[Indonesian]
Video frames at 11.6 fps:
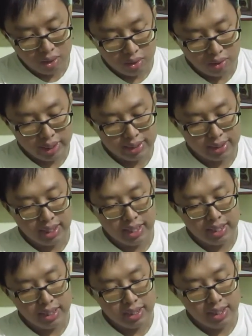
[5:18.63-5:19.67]
Oke,
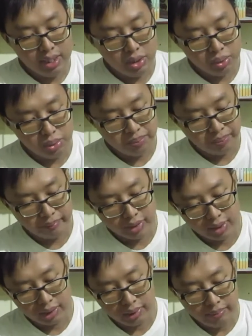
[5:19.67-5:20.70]
selain itu
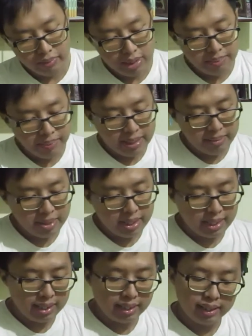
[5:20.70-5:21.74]

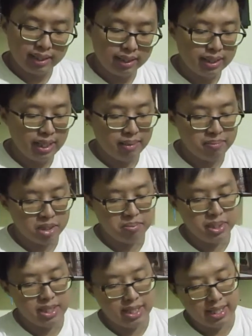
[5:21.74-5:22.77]
penambahan yang
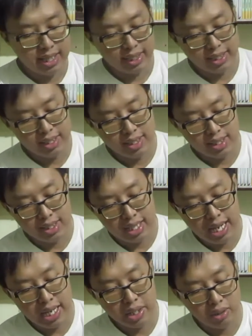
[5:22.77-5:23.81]
berbeda lagi di
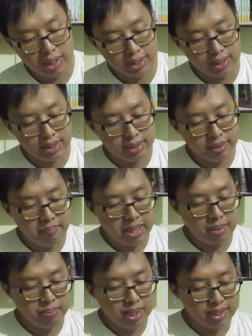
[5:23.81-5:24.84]
iOS
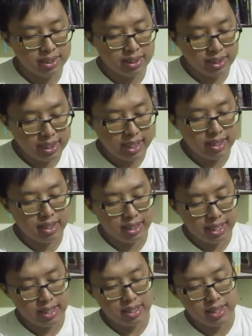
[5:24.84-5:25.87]
14 ini
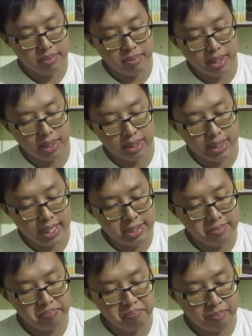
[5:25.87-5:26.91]
adalah di
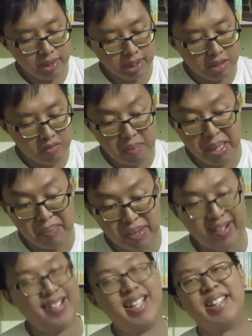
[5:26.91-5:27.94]
bagian
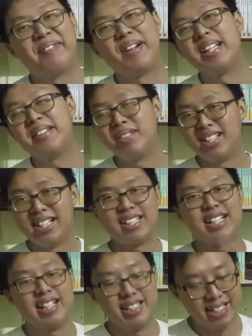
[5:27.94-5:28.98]
wallpaper ya pasti jelas
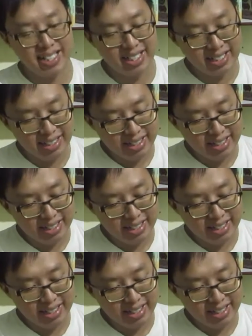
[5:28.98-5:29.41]
lah jadi